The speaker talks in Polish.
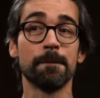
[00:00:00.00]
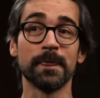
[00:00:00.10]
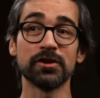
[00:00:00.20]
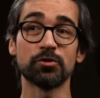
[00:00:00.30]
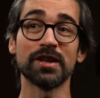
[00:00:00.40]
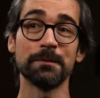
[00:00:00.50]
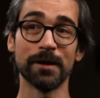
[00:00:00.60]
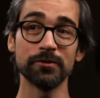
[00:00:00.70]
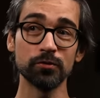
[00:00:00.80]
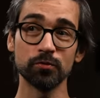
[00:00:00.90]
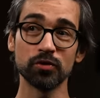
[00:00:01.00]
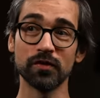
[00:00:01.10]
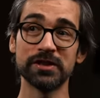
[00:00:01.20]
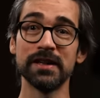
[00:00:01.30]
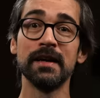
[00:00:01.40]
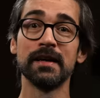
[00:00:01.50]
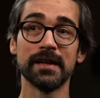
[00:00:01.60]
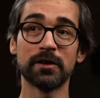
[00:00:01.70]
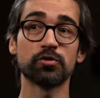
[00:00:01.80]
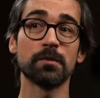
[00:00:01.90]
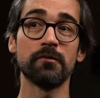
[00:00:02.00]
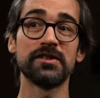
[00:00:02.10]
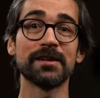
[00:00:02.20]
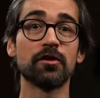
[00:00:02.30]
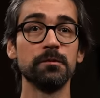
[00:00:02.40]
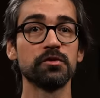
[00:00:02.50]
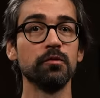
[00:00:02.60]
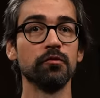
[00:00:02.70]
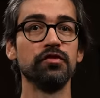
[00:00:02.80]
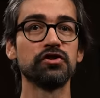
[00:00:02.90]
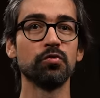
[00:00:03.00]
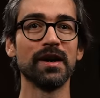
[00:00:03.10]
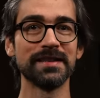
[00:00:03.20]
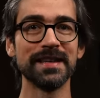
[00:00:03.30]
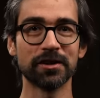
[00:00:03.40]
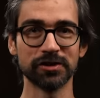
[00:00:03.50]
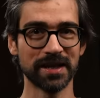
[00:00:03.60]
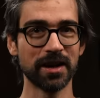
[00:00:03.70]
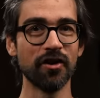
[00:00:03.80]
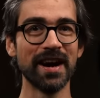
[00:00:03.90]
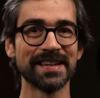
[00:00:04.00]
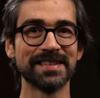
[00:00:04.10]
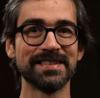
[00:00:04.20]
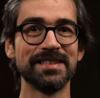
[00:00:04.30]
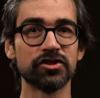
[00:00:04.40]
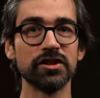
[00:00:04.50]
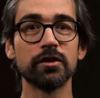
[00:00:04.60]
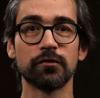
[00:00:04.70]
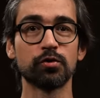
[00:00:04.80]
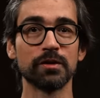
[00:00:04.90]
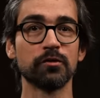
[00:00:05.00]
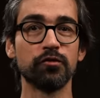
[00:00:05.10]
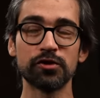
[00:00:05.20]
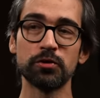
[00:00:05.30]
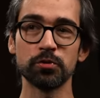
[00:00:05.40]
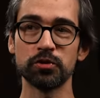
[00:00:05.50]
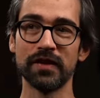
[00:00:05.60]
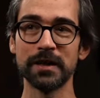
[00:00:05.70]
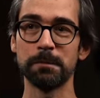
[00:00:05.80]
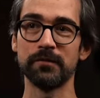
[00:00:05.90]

Jest tutaj bardzo dużo właśnie, jak już to powiedziałem, komizmu wizualnego, takiego artystycznego, w którym twórcy używają